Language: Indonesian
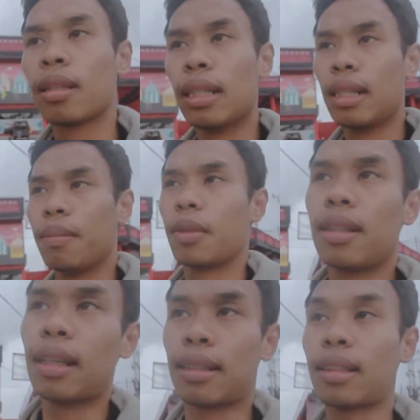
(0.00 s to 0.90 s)
jadi
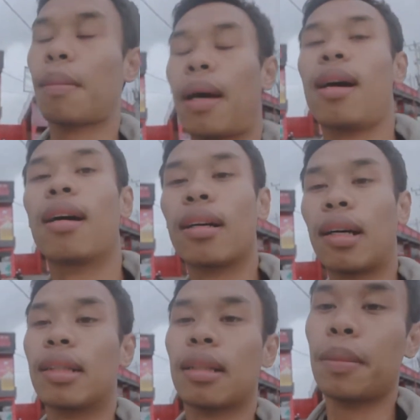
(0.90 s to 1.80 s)
mungkin next time lah
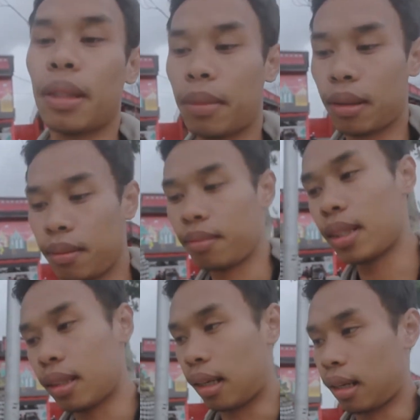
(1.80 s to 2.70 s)
aja teman-teman
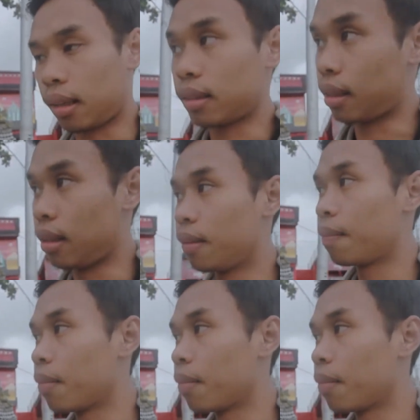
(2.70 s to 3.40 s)
bisa sini